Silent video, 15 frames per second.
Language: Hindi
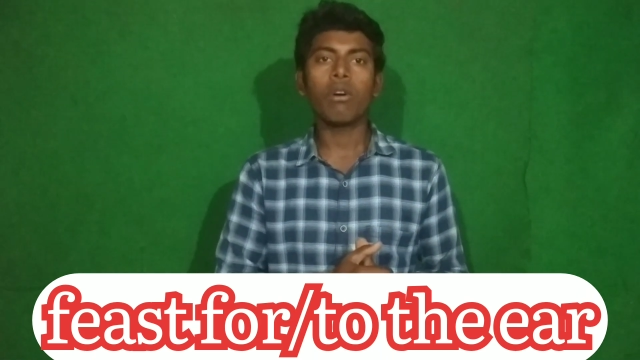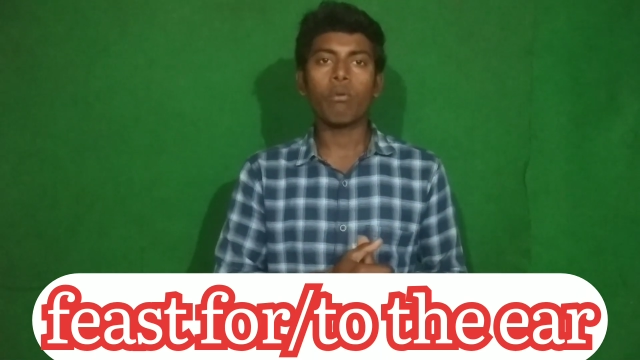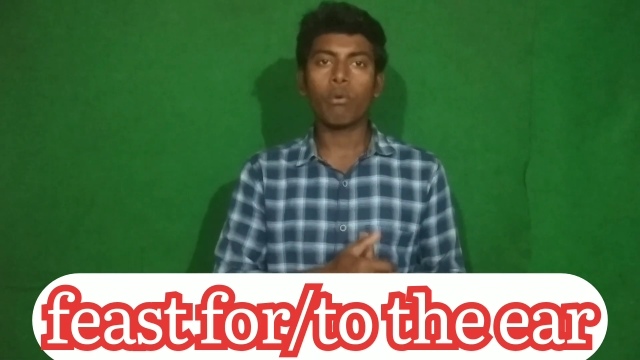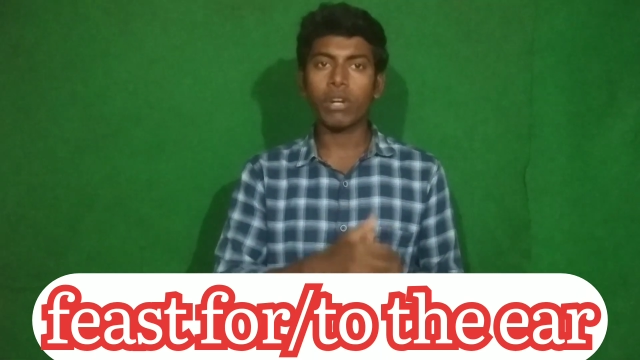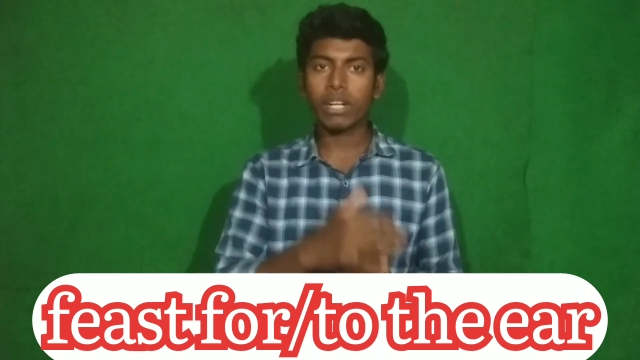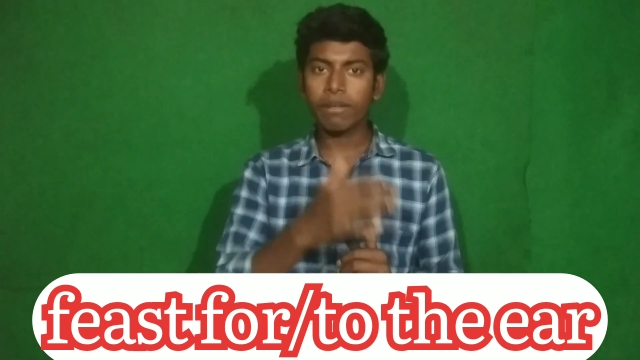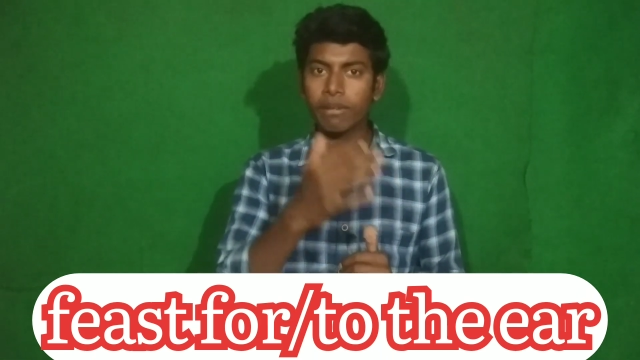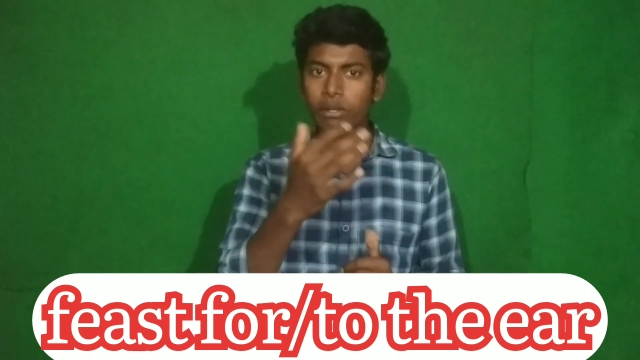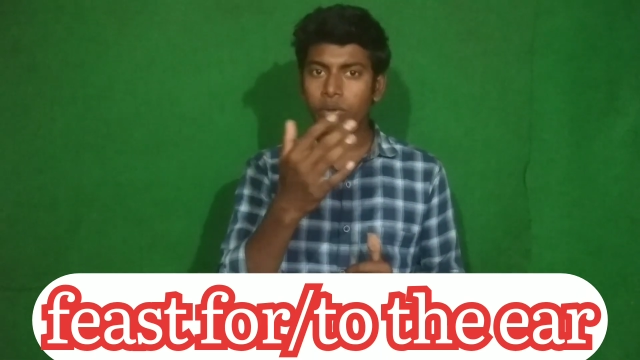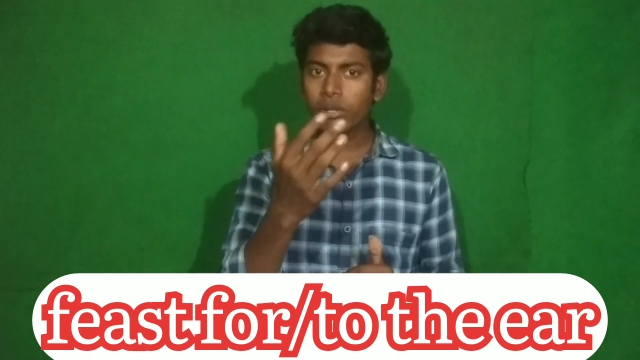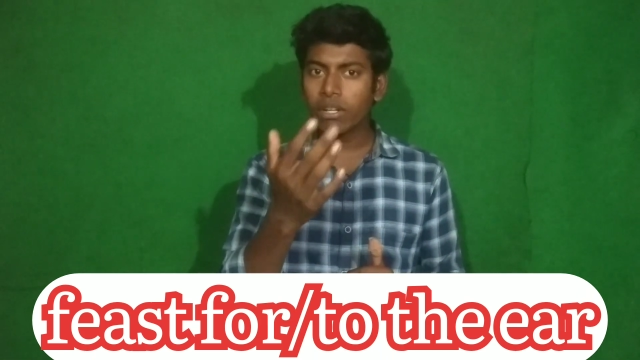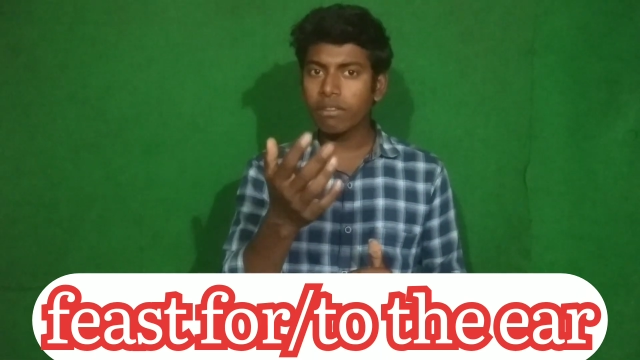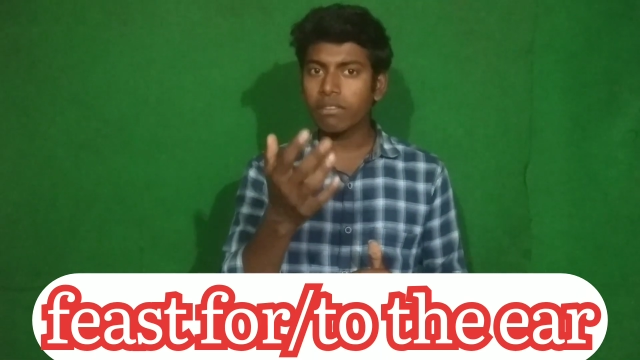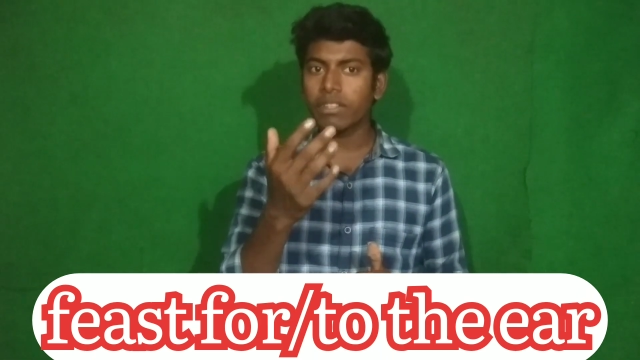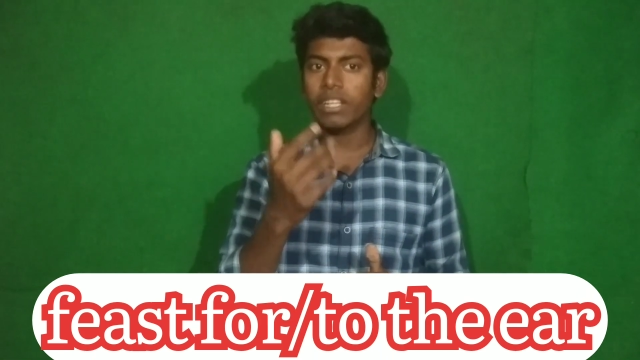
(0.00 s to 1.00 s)
वॉट एवर यू
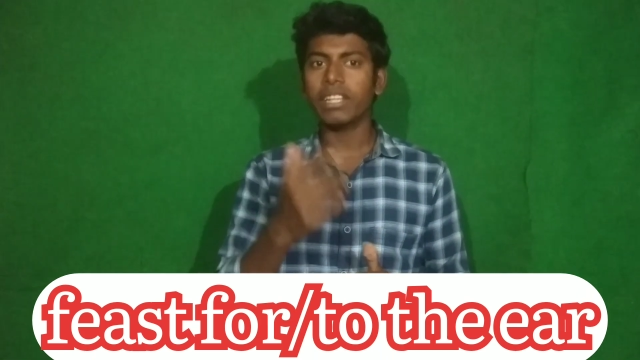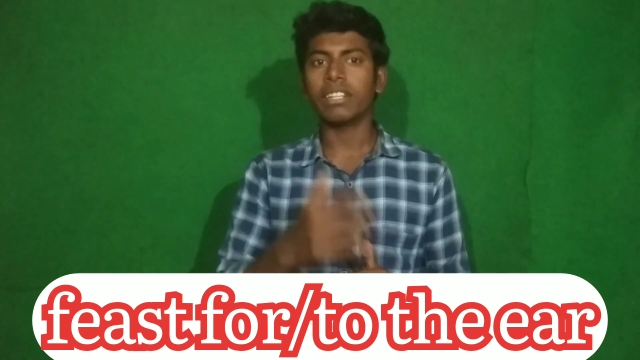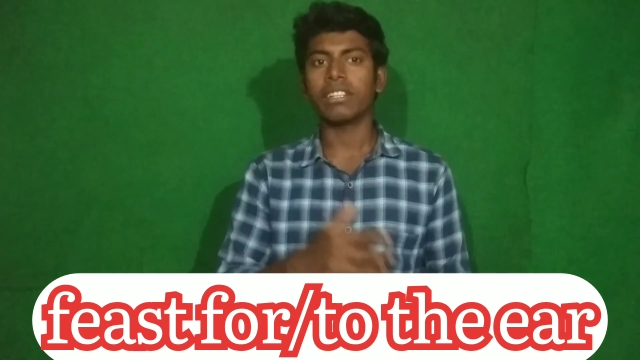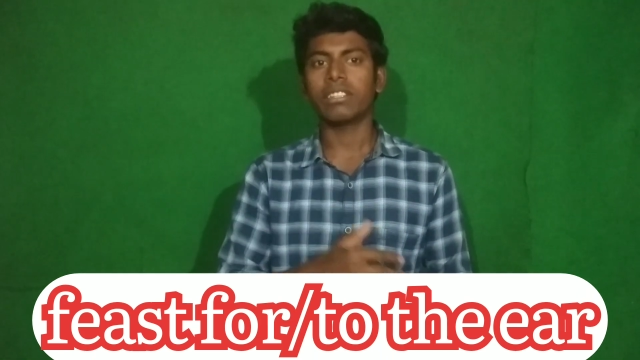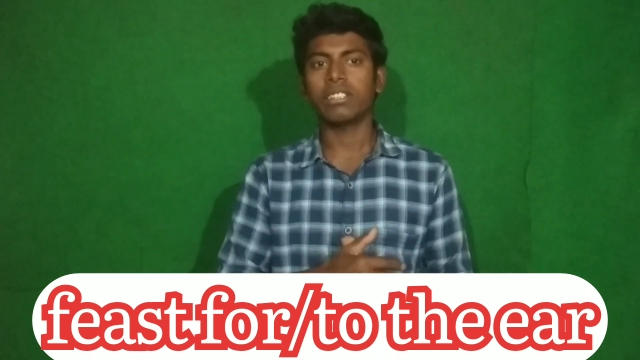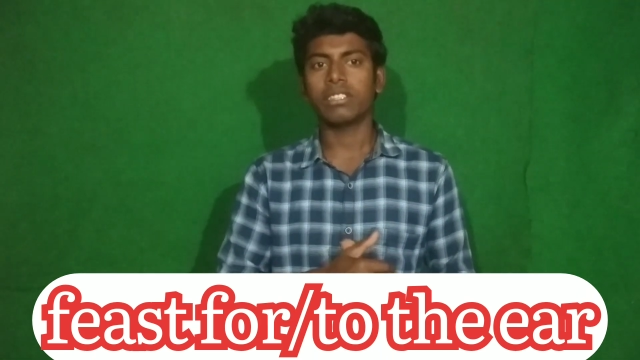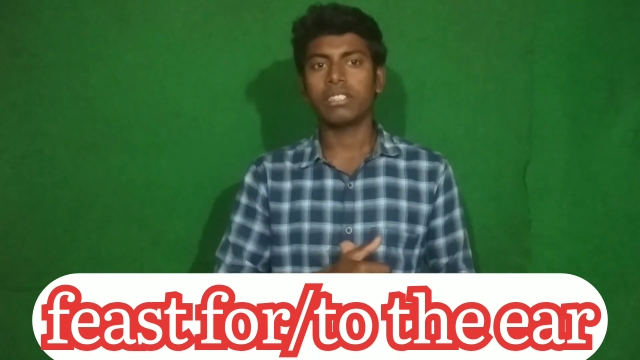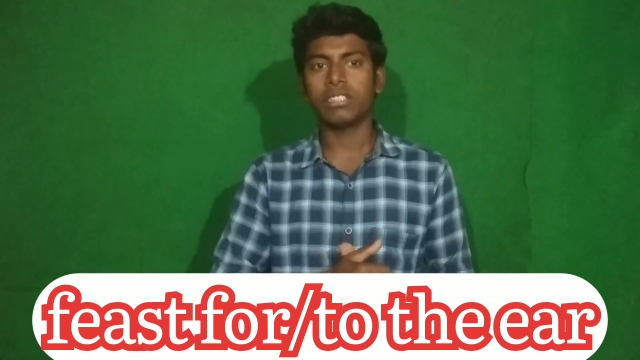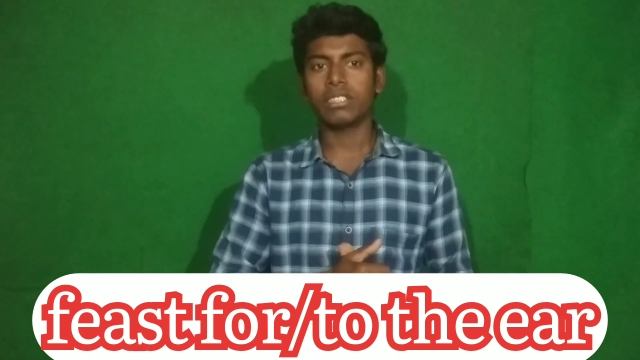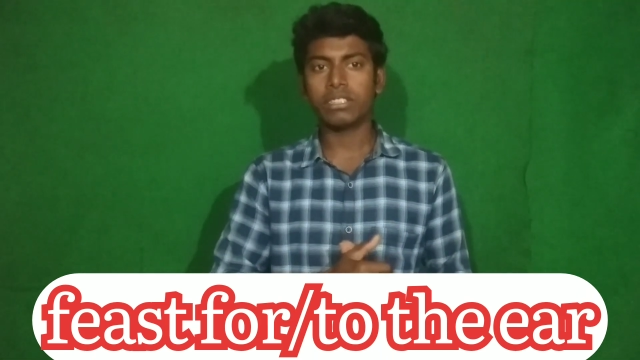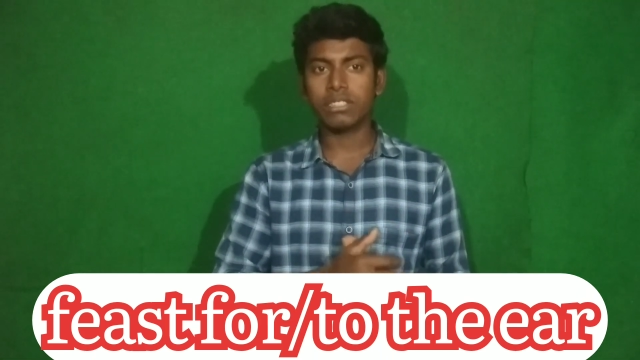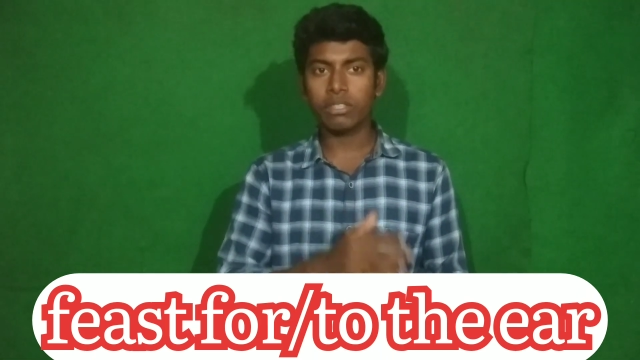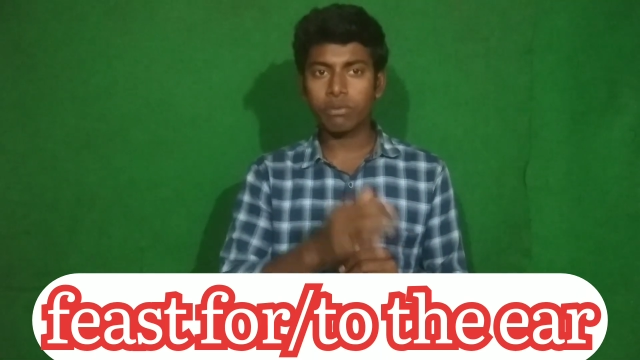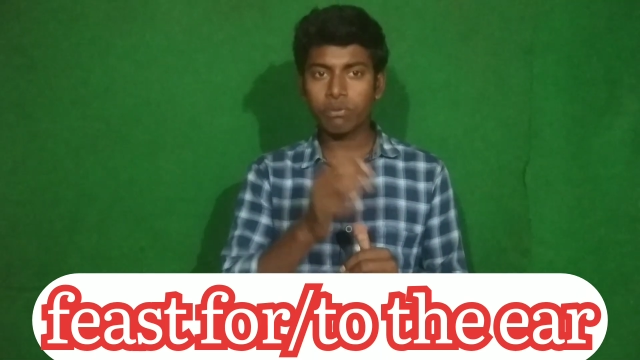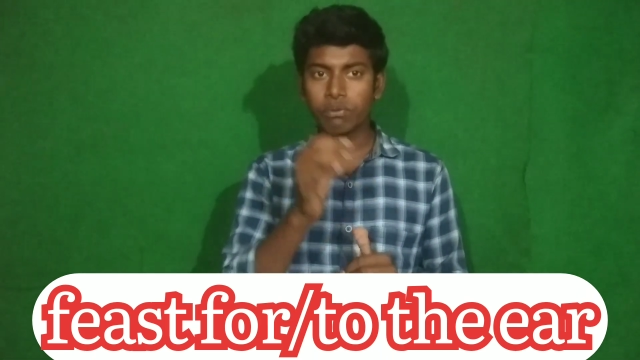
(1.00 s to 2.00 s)
आर सेइंग
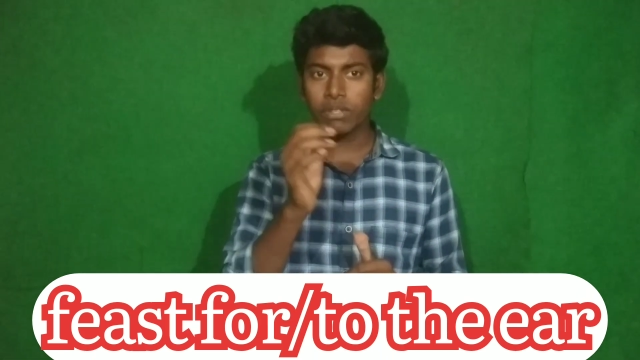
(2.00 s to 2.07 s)
इज द